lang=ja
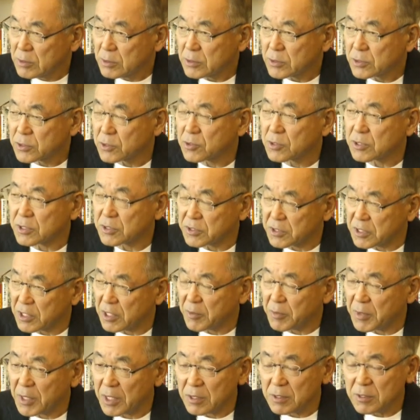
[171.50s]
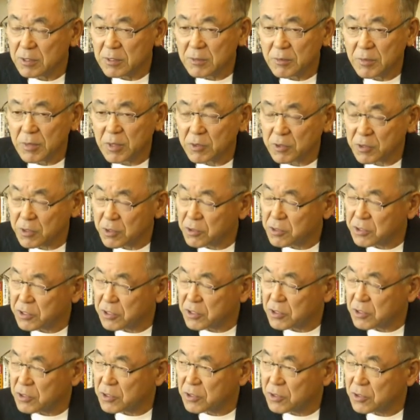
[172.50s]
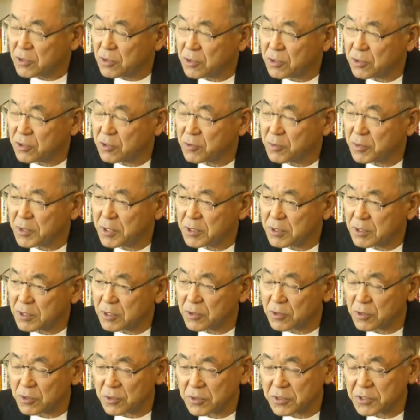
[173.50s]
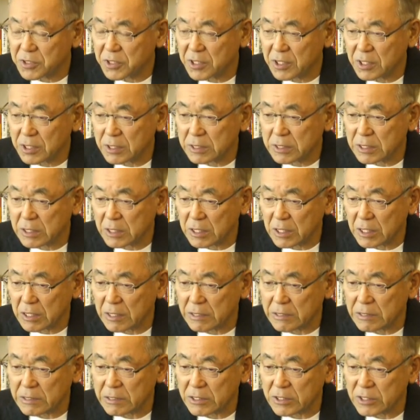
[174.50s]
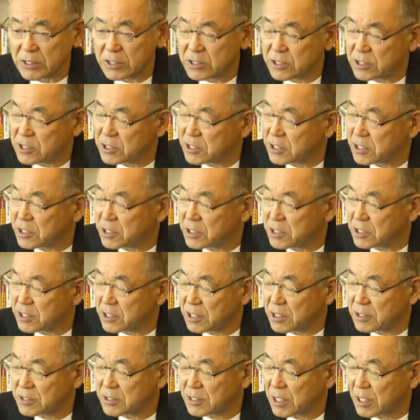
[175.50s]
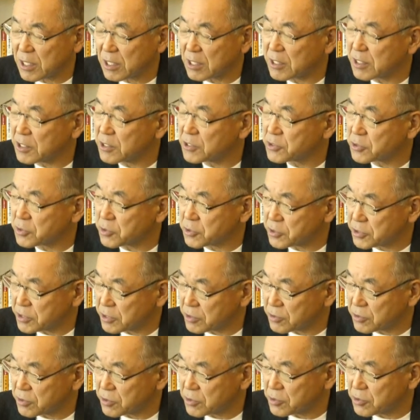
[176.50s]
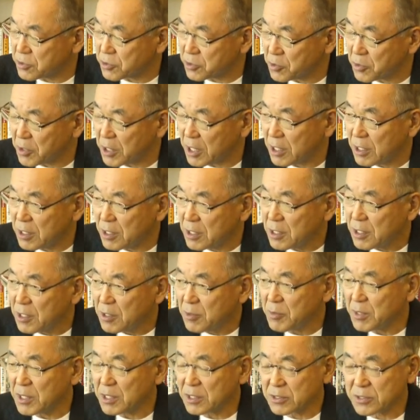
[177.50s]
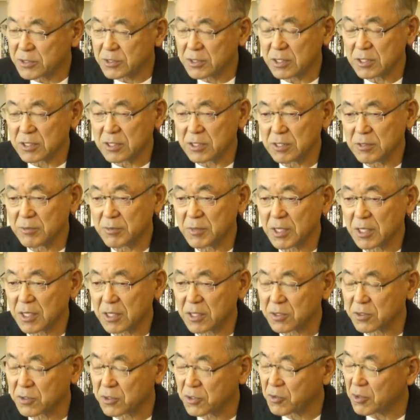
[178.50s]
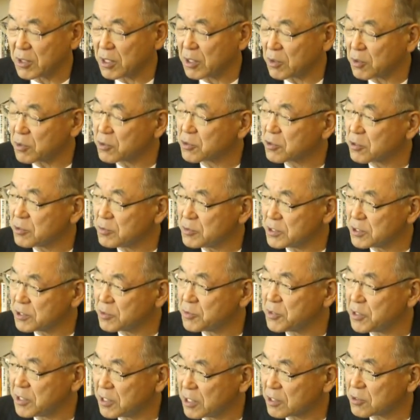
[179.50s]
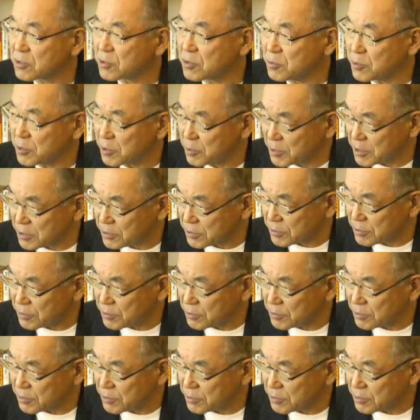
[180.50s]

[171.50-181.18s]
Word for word: そうですね。このように供給面での制約から一時的に経済が減速しているということは、すでにマーケットでは織り込み済みだと思います。